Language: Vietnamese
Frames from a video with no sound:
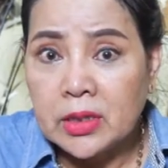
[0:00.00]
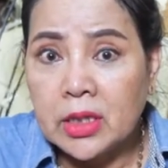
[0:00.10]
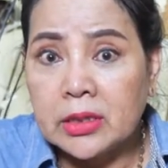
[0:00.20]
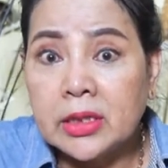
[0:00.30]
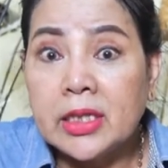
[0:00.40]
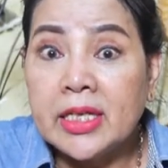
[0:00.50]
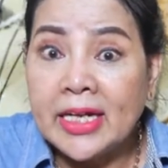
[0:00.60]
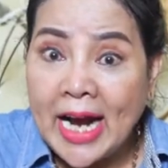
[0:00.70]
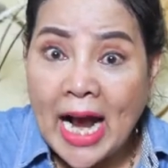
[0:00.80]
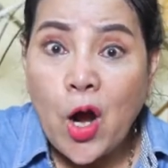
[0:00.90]
Ờ, tiền
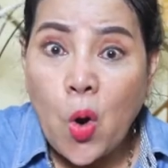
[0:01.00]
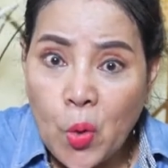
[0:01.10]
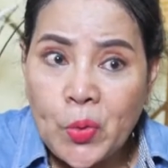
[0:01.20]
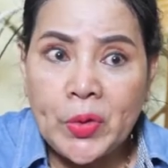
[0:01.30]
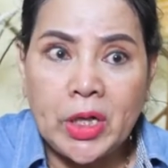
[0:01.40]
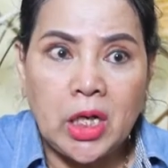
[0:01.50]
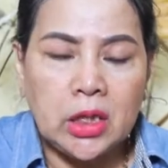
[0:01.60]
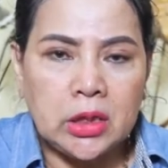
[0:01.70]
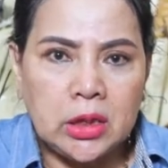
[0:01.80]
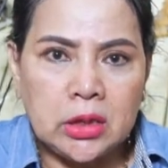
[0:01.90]
đình khang gôn
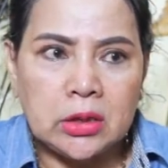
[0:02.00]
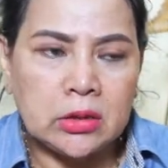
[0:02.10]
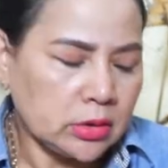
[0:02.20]
thì